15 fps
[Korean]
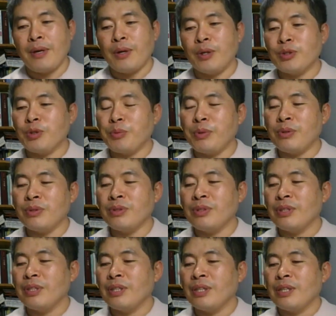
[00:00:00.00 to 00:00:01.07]
어쩌면은
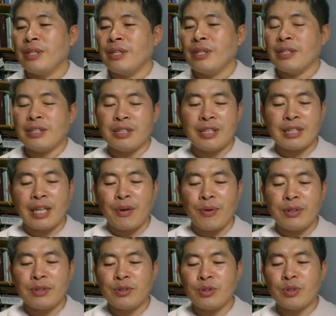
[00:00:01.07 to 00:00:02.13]
그냥 나와
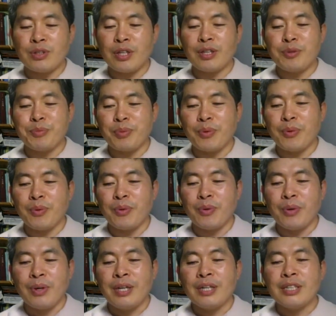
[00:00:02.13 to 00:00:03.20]
있는 현상을 보고
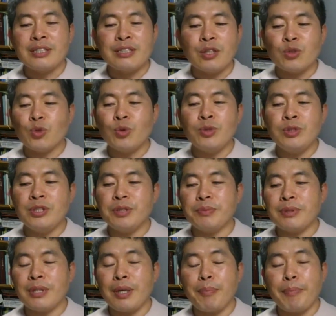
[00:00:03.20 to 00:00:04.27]
그냥
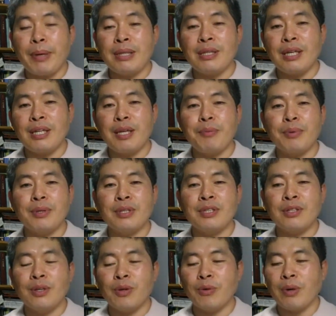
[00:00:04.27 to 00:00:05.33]
손쉽게 판단해 버린
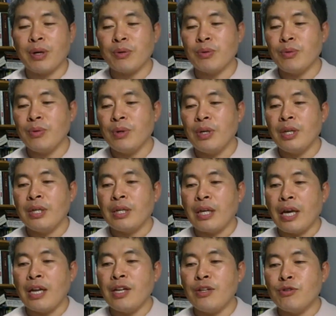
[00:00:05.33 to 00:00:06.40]
결과로
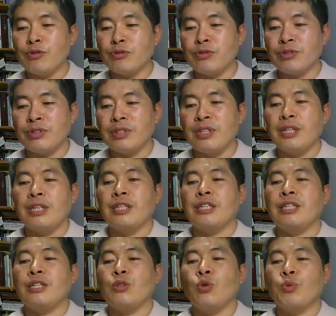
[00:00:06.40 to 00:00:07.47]
엘리우는
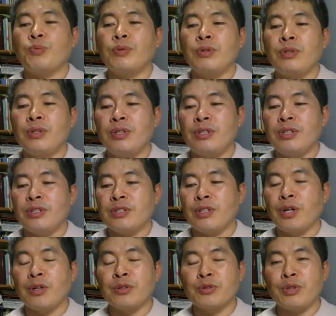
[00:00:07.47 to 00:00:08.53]
이 욥을
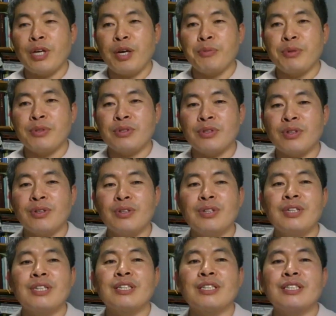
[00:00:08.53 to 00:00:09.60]
정죄하면서
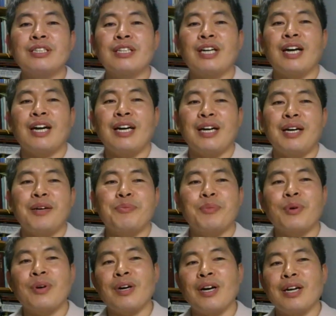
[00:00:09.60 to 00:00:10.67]
그가
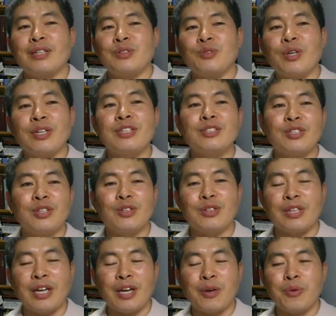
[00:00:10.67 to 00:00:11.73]
뭔가 죄를
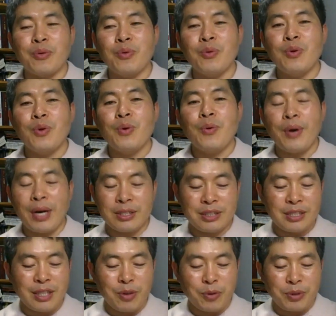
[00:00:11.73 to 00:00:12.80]
지었다라고
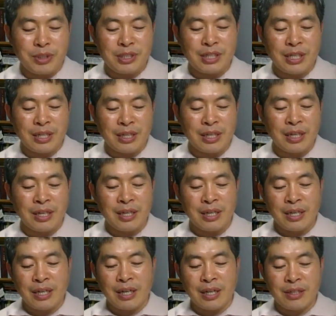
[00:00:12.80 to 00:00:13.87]
확신하고 있지 않나
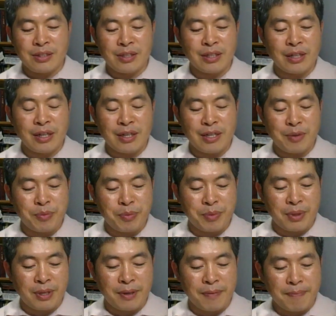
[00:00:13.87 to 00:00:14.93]
하는 생각을
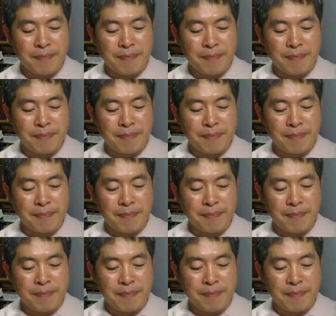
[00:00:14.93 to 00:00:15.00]
해봅니다.